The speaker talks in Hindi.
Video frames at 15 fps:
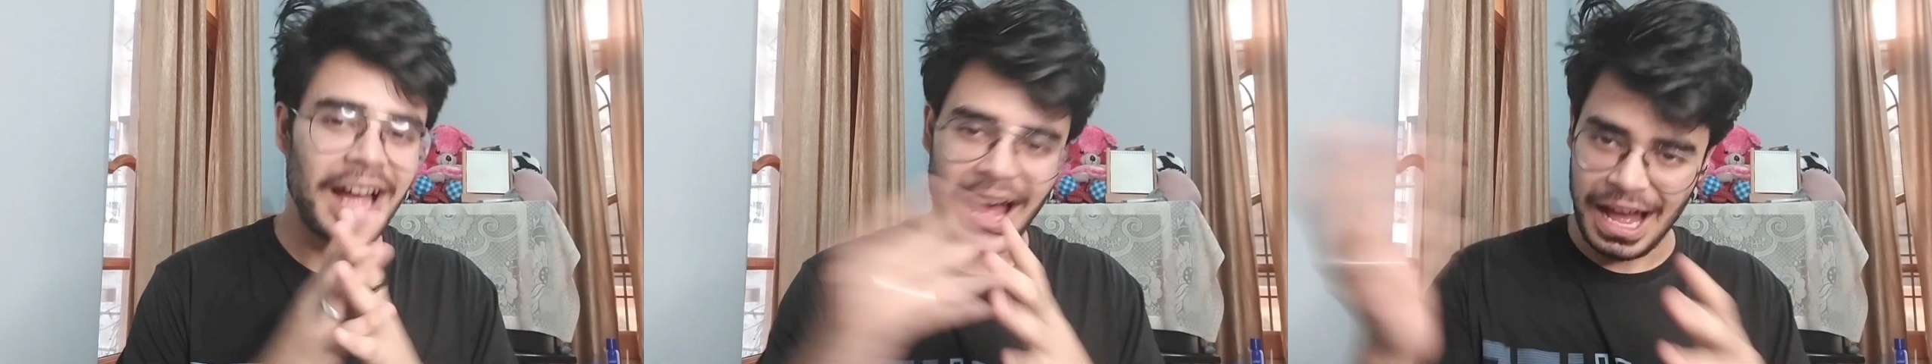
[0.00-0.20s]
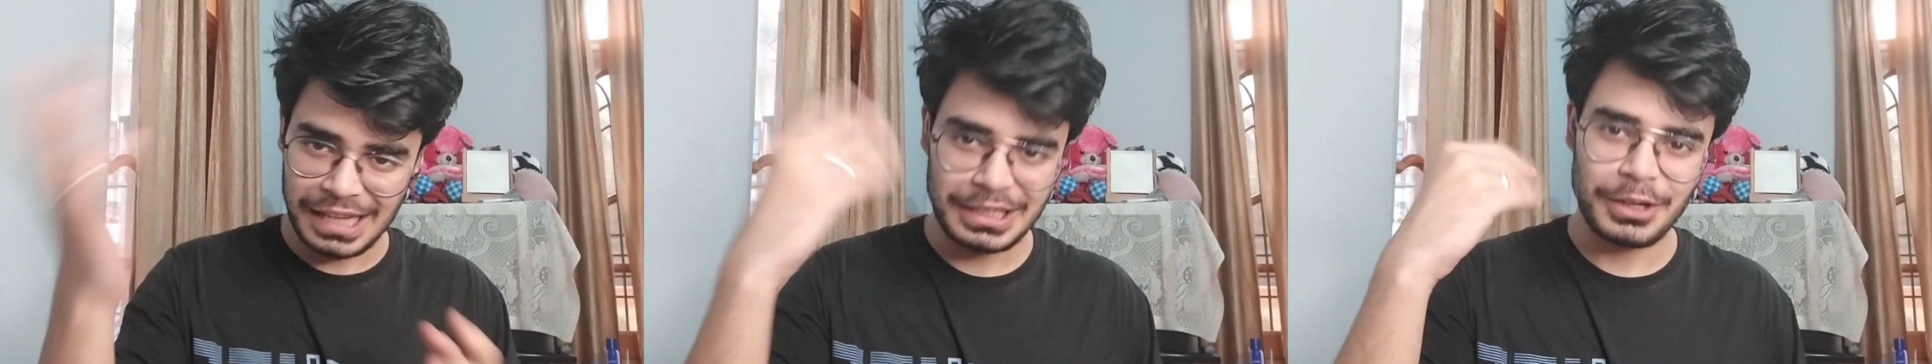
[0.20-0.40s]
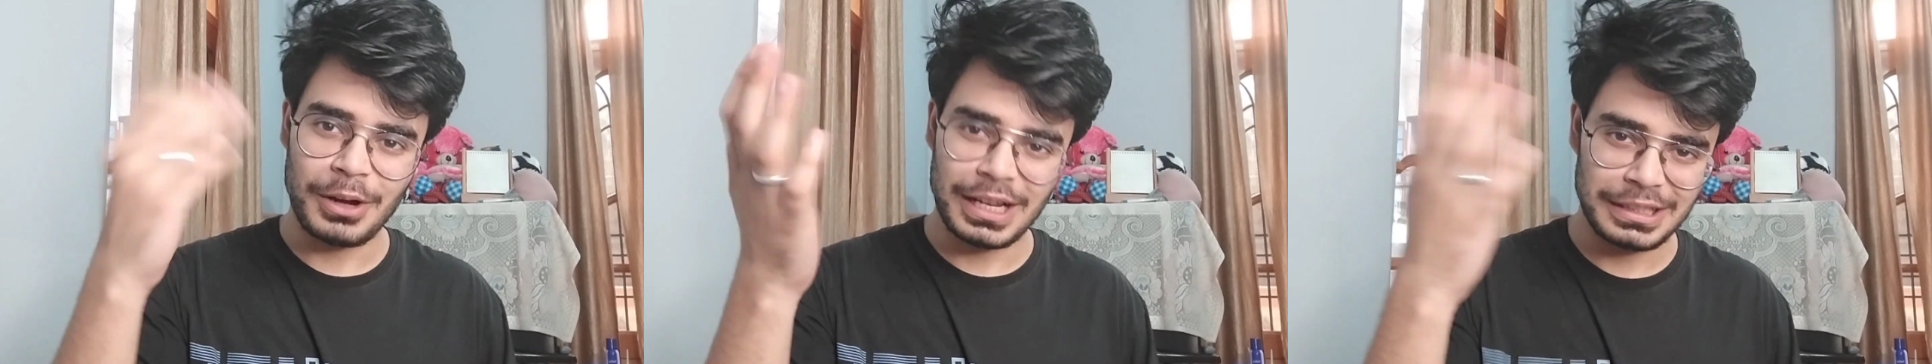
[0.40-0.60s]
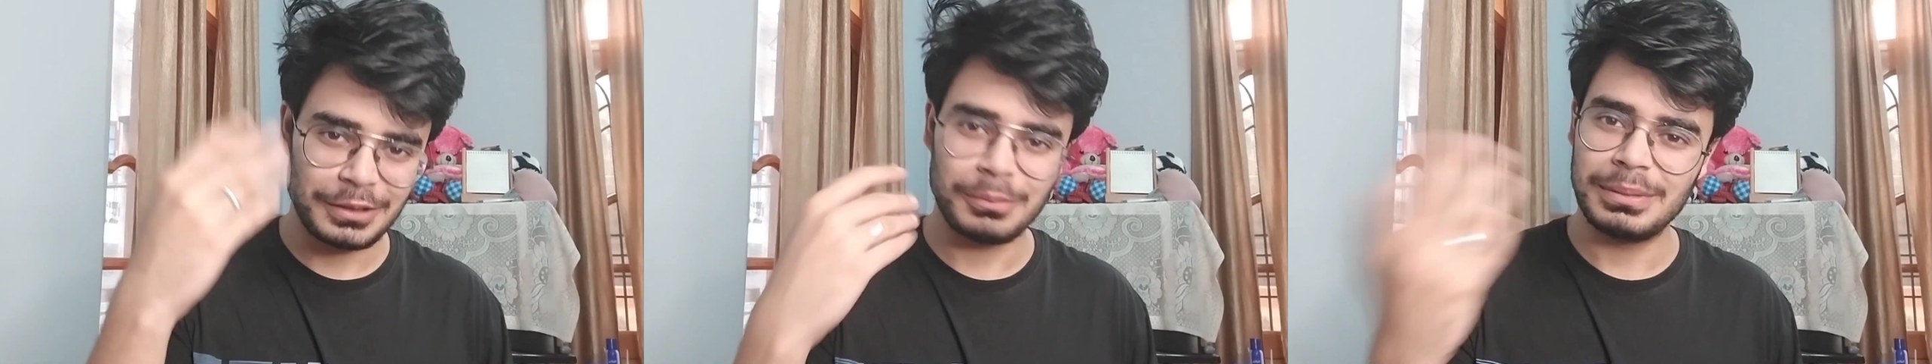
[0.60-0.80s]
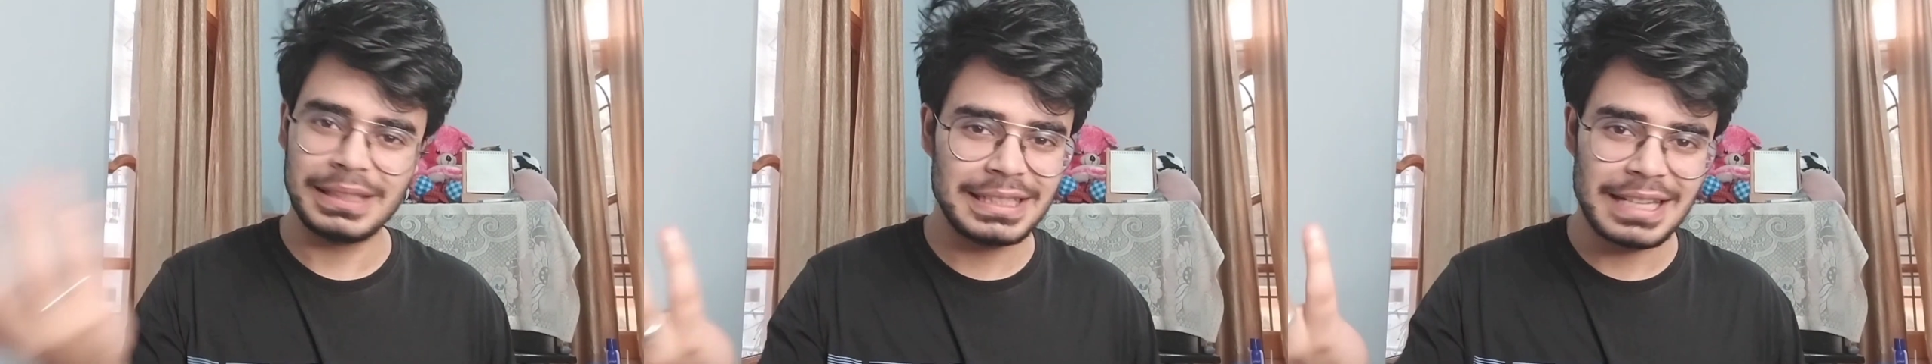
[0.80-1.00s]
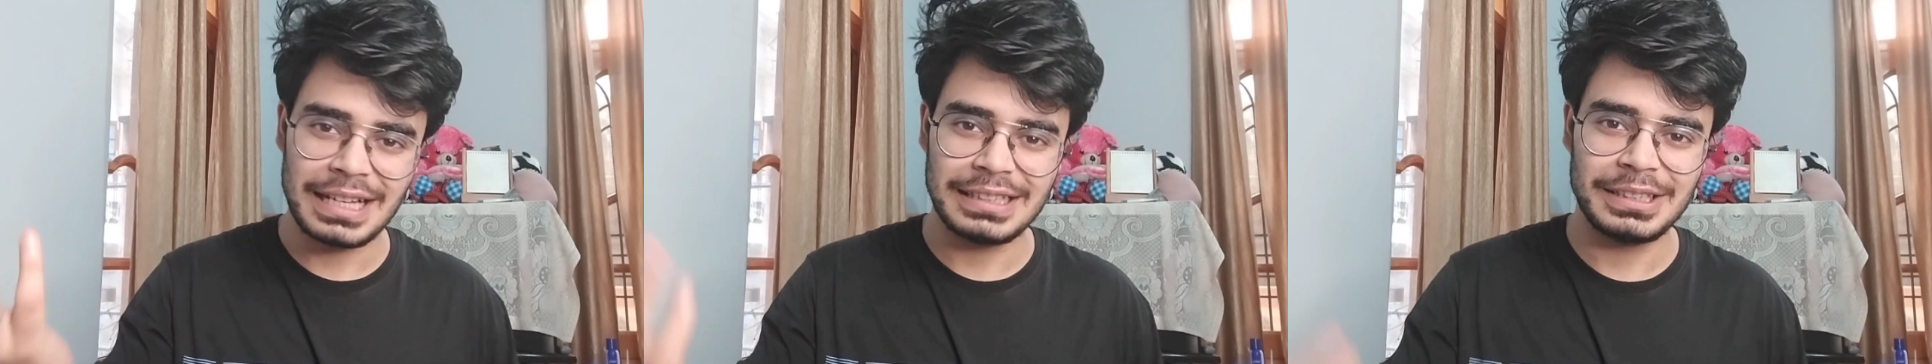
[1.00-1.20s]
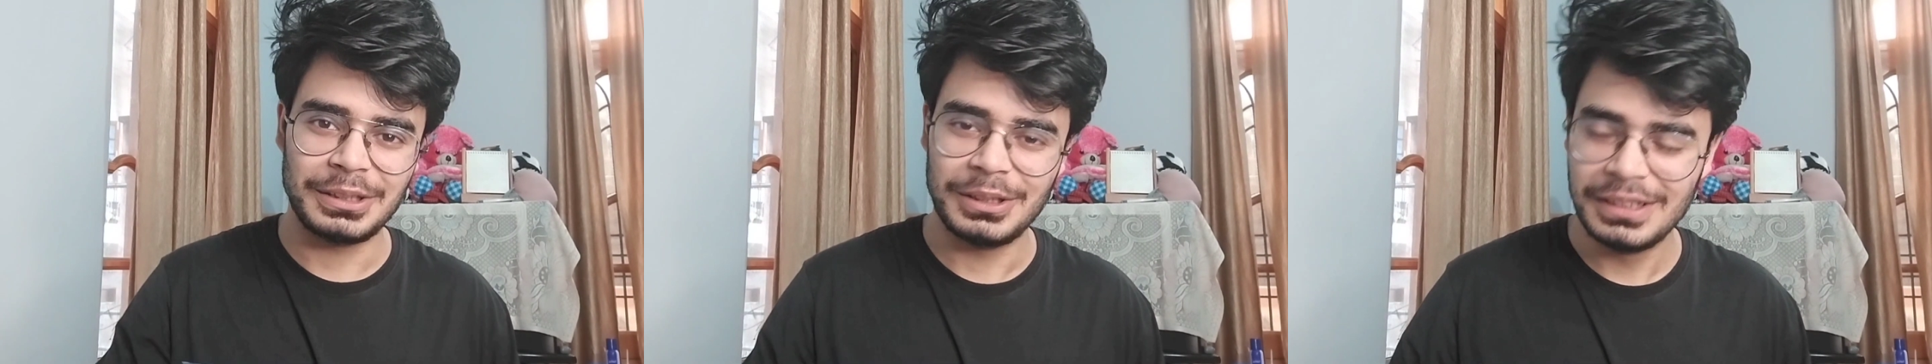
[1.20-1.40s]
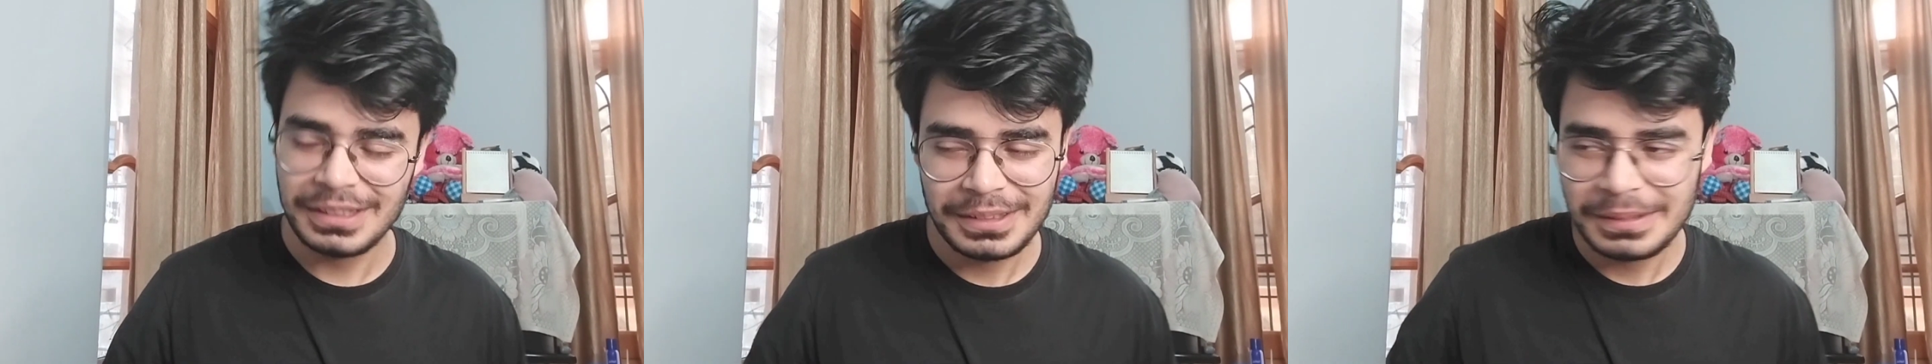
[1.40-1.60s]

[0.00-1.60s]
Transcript: आ जाओ आ जाओ प्लीज़ आ जाओ